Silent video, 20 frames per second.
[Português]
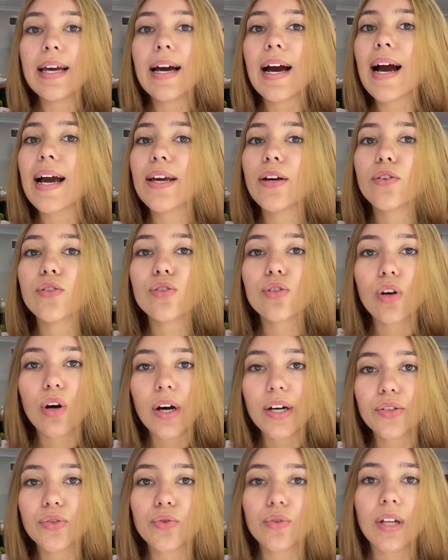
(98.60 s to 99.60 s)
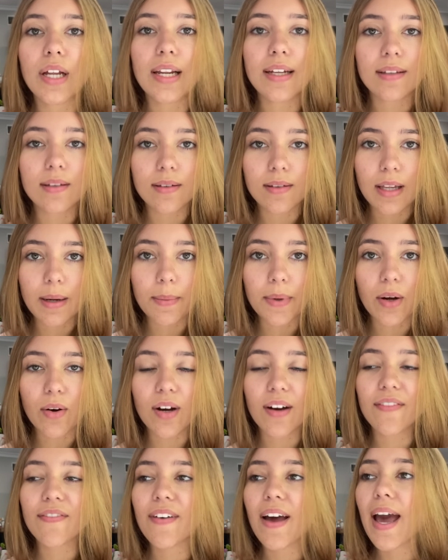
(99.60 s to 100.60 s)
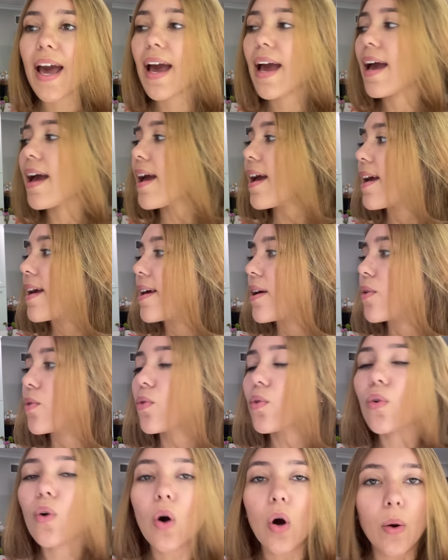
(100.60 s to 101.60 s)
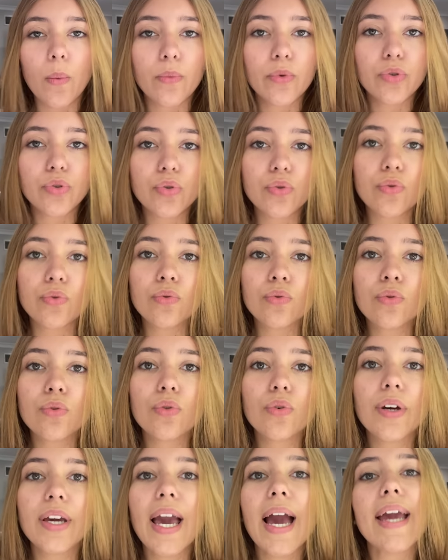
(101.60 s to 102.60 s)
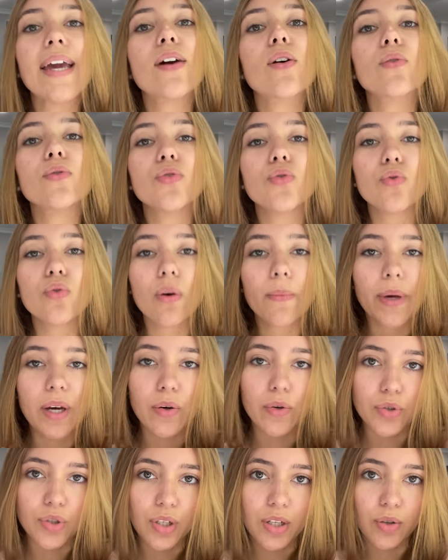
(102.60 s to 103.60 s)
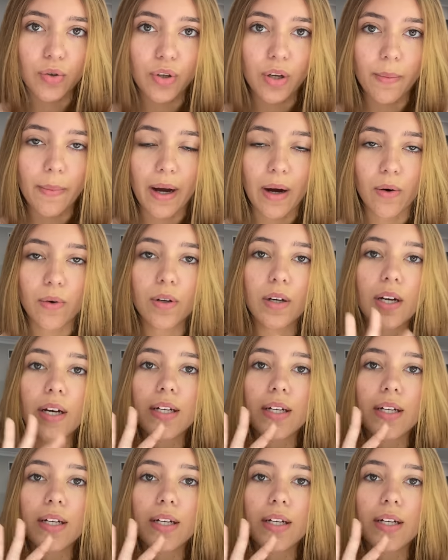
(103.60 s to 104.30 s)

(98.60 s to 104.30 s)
Aí eu só ajudo ele a terminar o café, eu como junto e aí continua a minha rotina normal.